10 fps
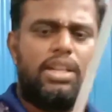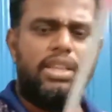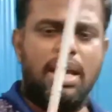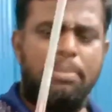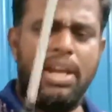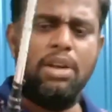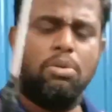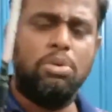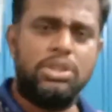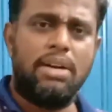இது எப்படியே
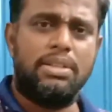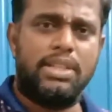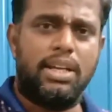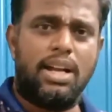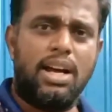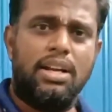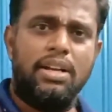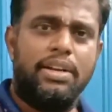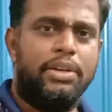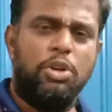லூஸாக வச்சிங்கன்னா
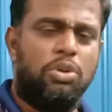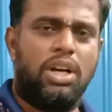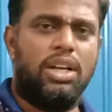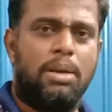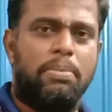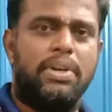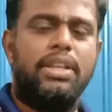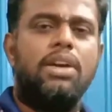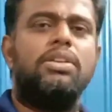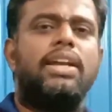நியூட்ரல் க்ரிப்பு
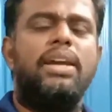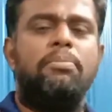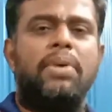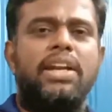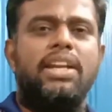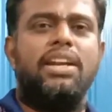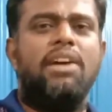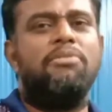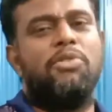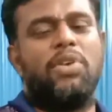இதே கொஞ்சம் டைட்
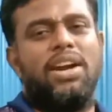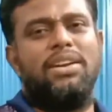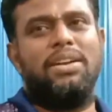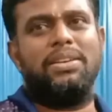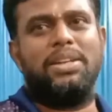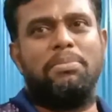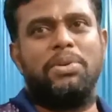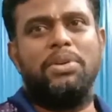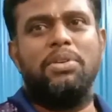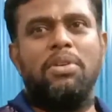பண்ணிட்டீங்கன்னா ஃபோர் ஹேண்ட்
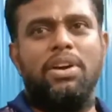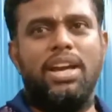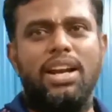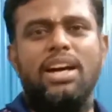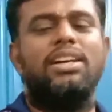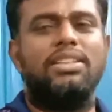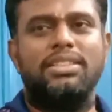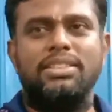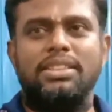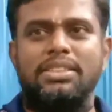க்ரிப் ஓகேங்களா
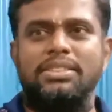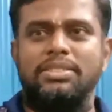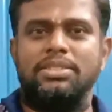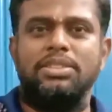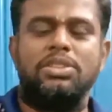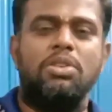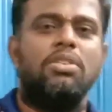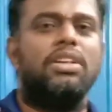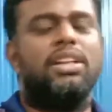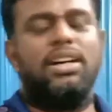ஸோ
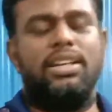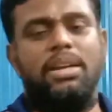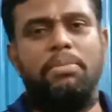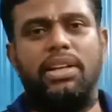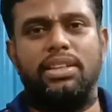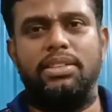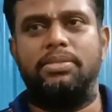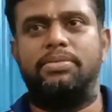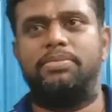இதான் இன்றைக்கி பார்த்தது